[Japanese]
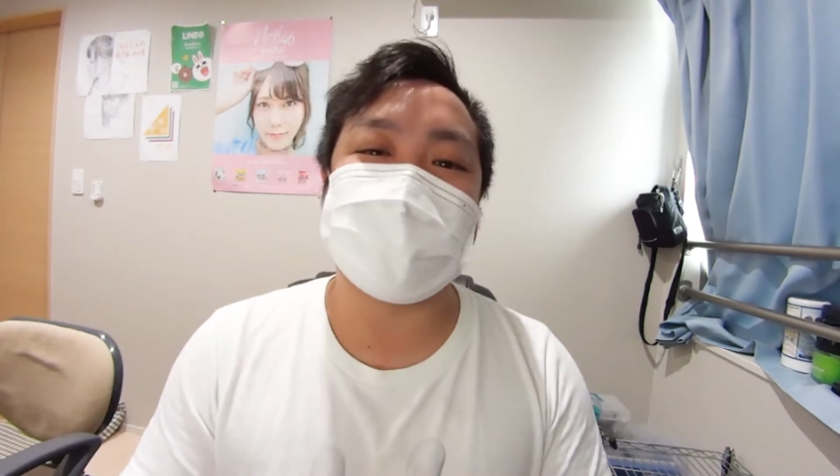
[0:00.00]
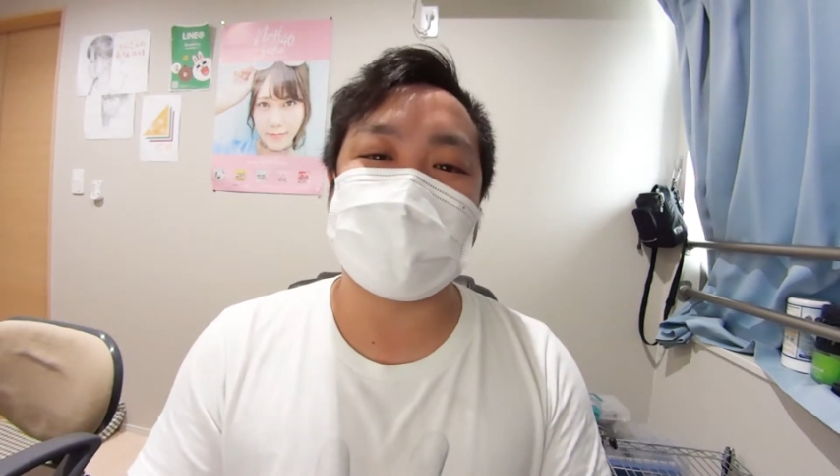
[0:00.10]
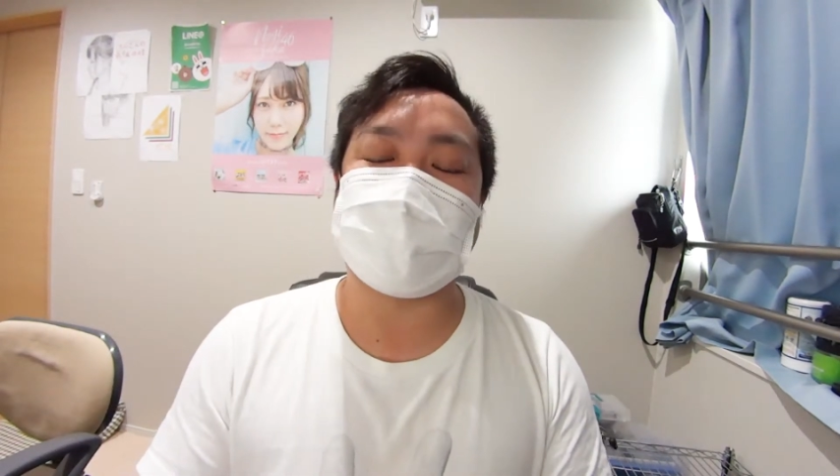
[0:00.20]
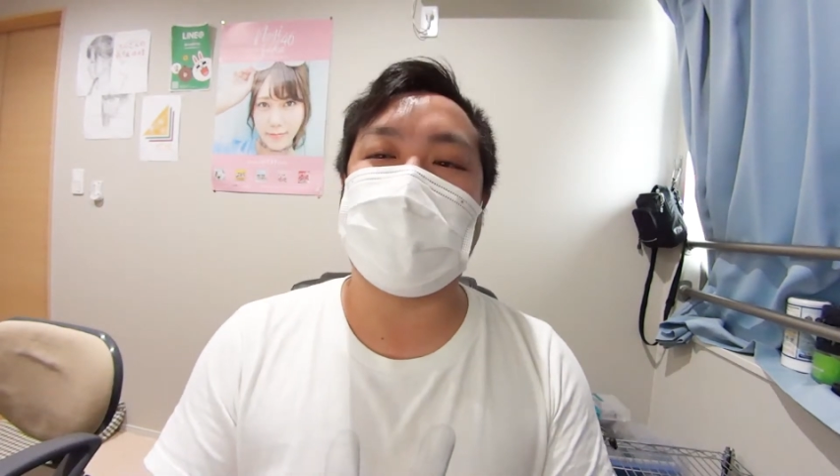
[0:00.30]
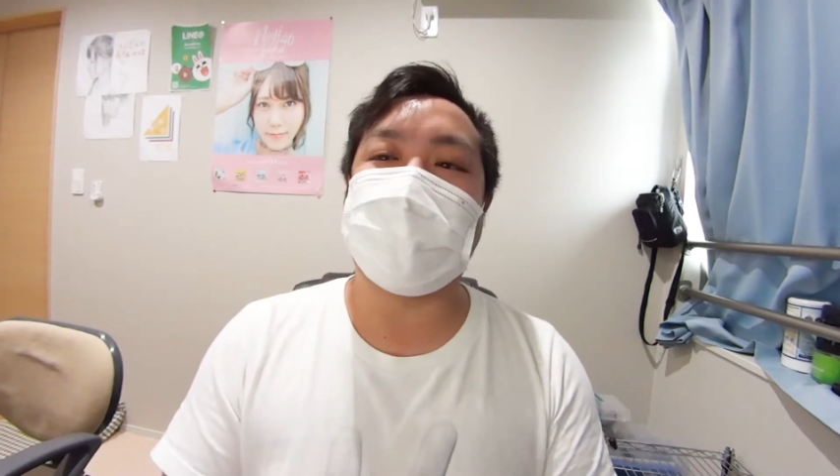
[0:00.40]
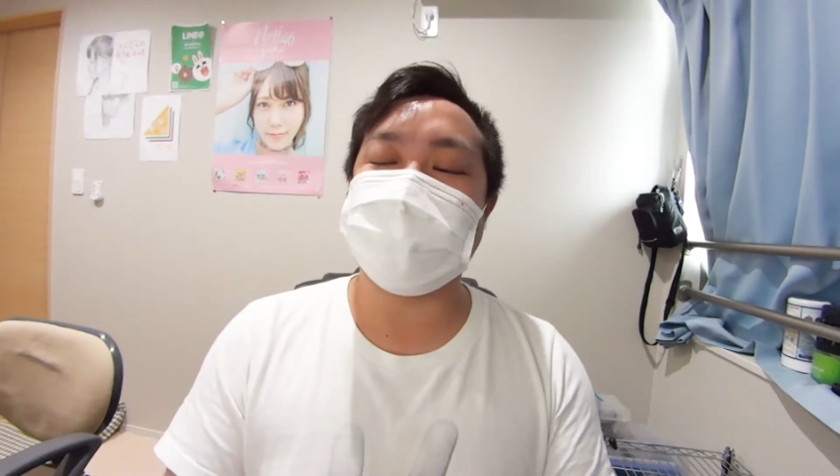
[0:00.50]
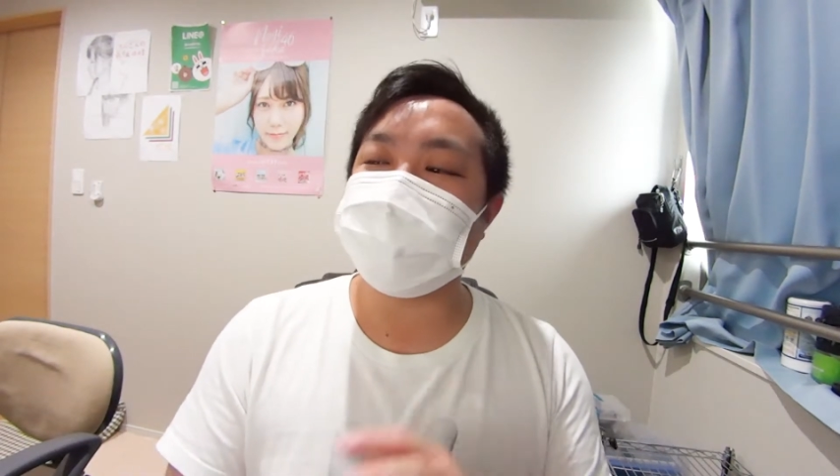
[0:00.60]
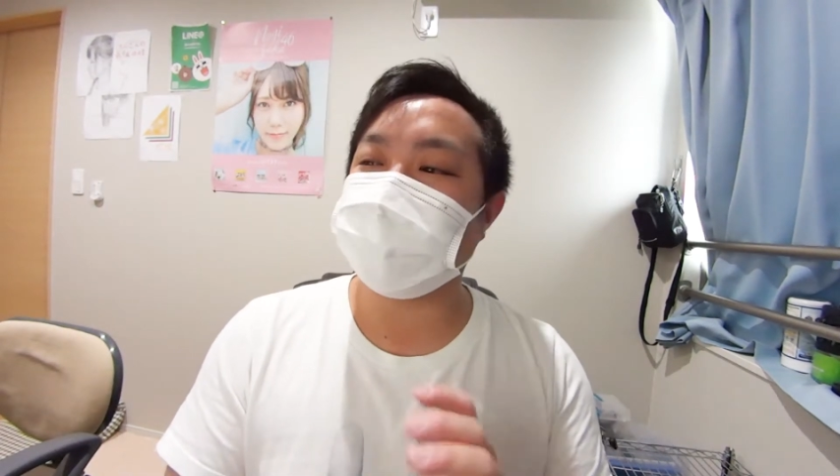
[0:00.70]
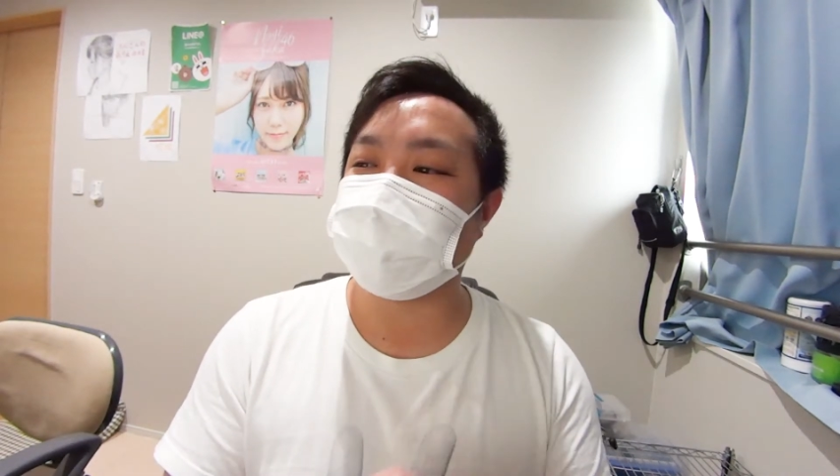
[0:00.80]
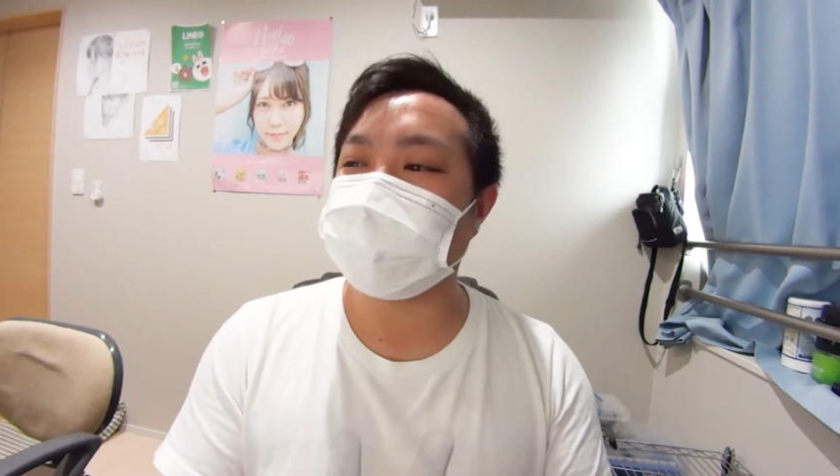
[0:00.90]
んだけどね。朝
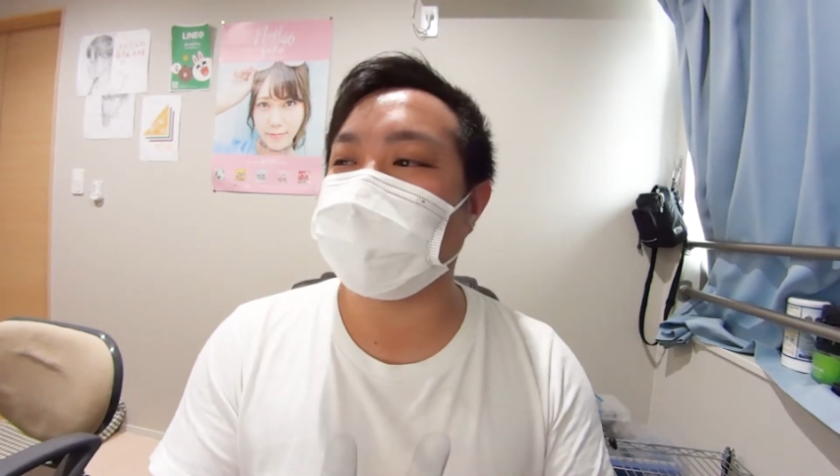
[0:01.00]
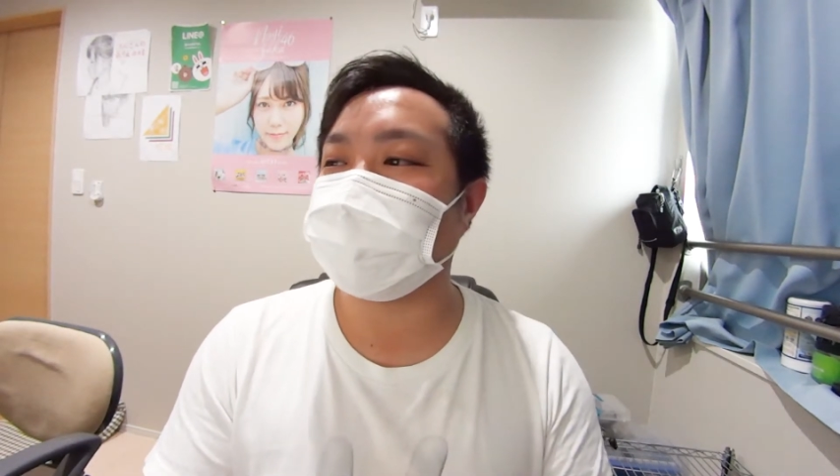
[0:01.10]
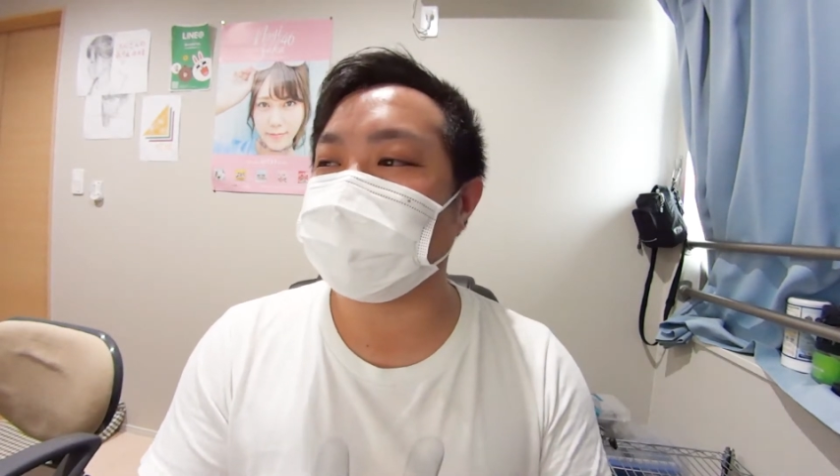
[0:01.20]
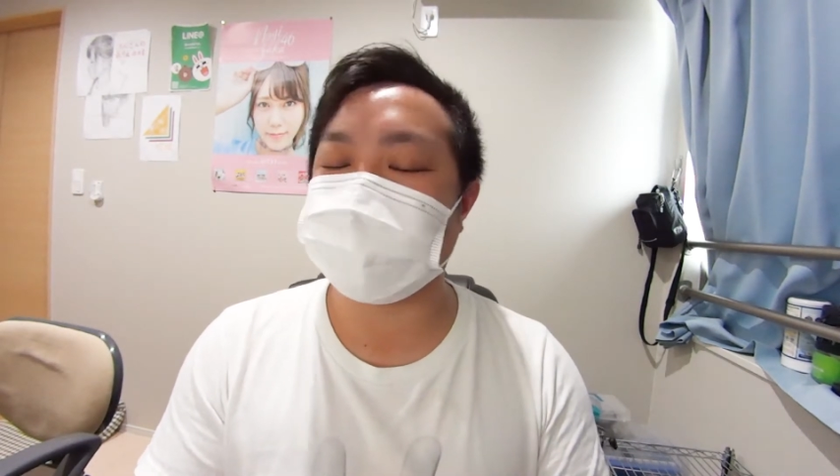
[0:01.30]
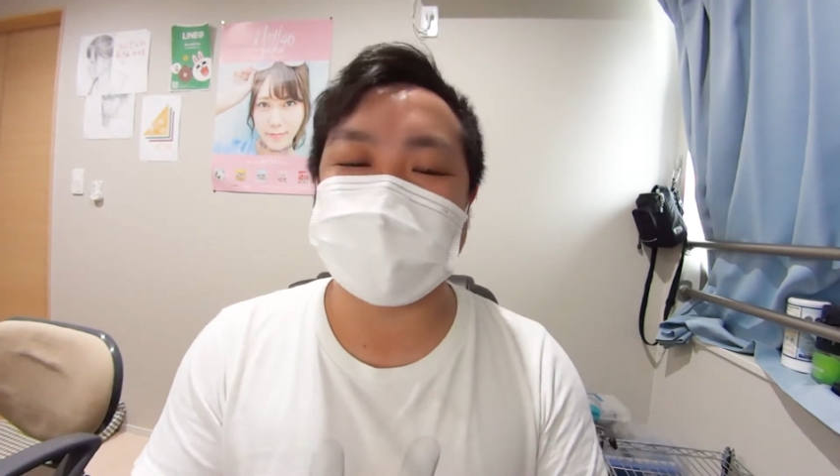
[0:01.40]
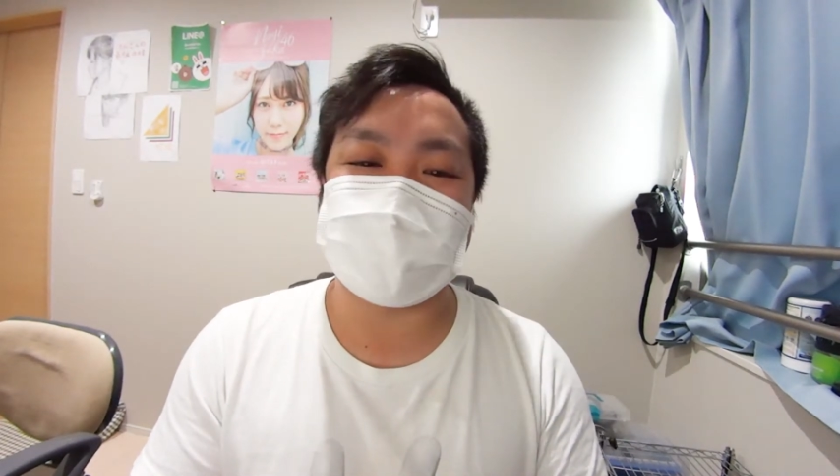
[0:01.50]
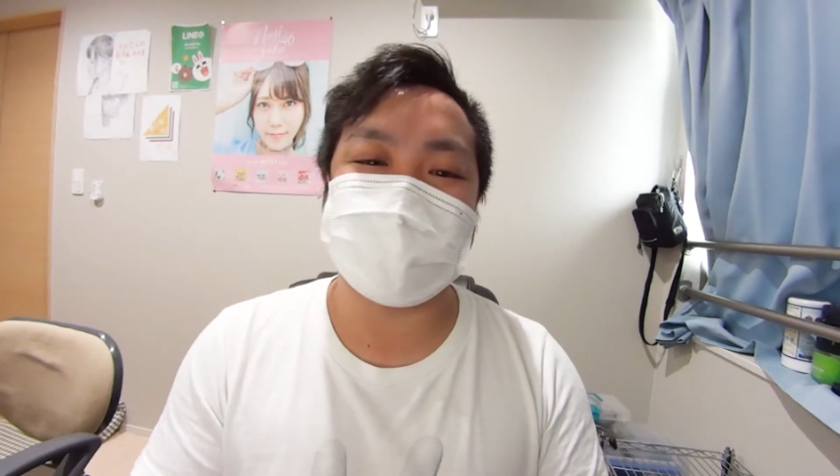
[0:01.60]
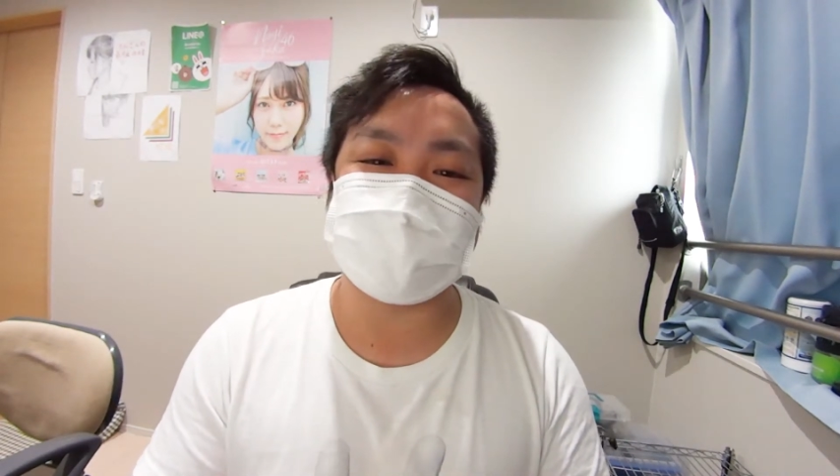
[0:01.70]
の5時から通知が鳴りま